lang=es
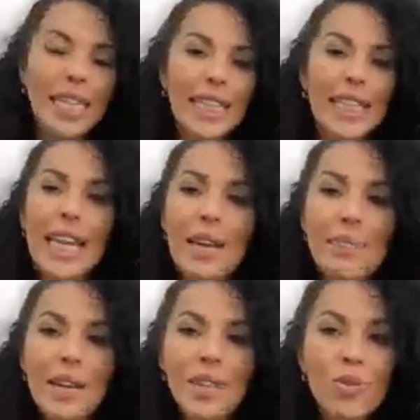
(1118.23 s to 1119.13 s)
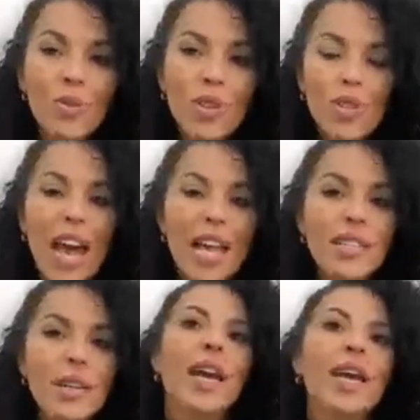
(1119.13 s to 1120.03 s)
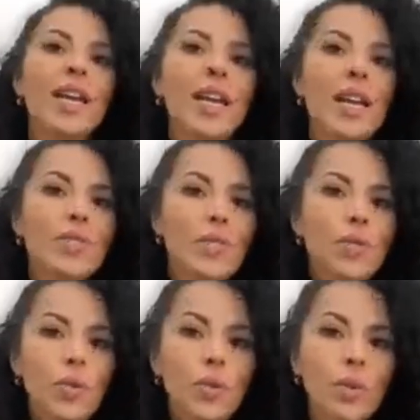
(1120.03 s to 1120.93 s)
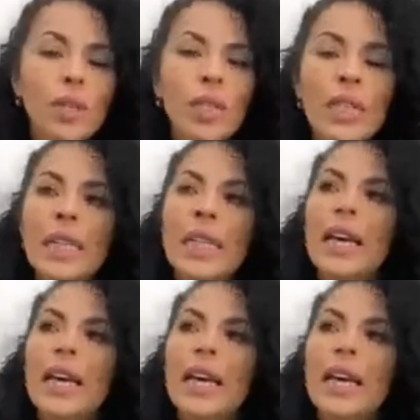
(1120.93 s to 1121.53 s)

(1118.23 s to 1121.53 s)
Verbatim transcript: la gente tiene más curiosidad de saber quién eres tú.